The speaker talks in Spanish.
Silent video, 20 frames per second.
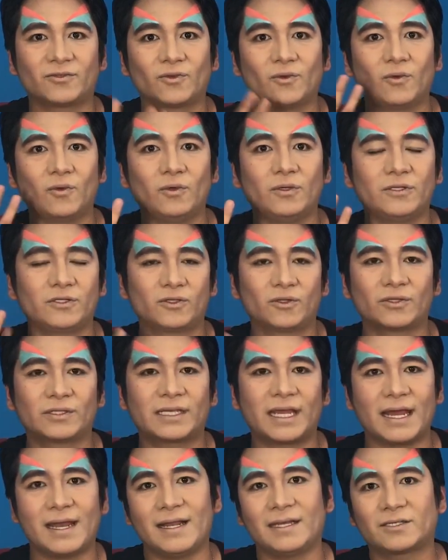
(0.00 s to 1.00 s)

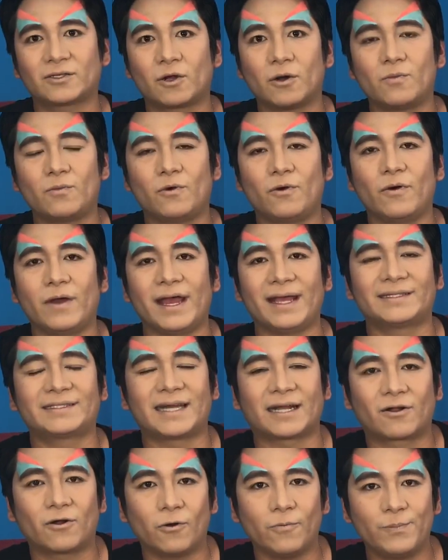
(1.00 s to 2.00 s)
sus genes como
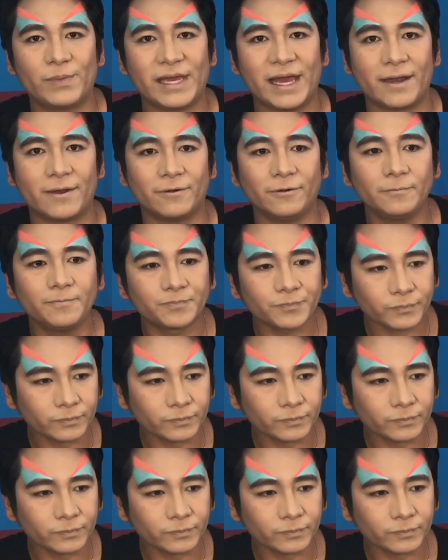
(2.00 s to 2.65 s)
esa copia, ¿no?